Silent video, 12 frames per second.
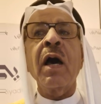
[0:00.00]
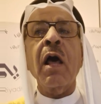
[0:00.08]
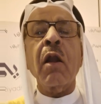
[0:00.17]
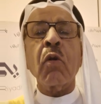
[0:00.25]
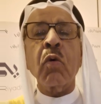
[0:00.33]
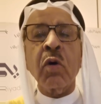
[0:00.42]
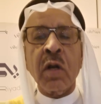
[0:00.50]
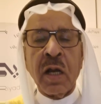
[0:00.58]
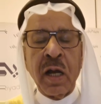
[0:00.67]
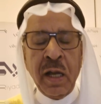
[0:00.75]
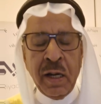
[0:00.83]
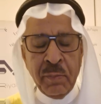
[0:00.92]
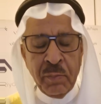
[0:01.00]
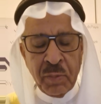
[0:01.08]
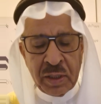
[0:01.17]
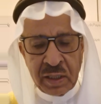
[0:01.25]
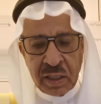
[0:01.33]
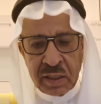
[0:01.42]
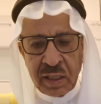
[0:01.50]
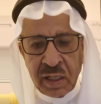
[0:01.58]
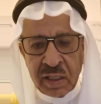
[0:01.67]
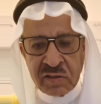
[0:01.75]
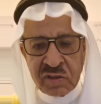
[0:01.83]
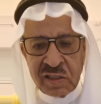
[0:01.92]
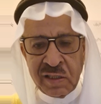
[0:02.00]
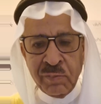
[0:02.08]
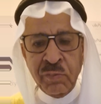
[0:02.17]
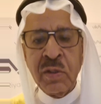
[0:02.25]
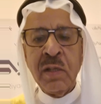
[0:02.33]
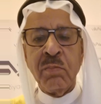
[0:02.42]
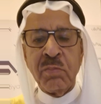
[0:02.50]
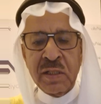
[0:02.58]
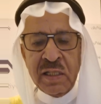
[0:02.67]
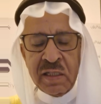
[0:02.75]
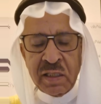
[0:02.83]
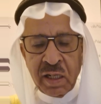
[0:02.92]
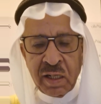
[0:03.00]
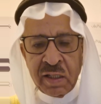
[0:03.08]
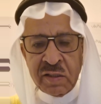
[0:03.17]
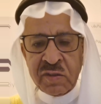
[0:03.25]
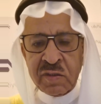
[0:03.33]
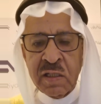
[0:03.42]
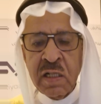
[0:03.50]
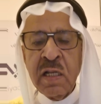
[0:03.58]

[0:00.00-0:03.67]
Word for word: القرى من منطقة القصيم مدينة الرس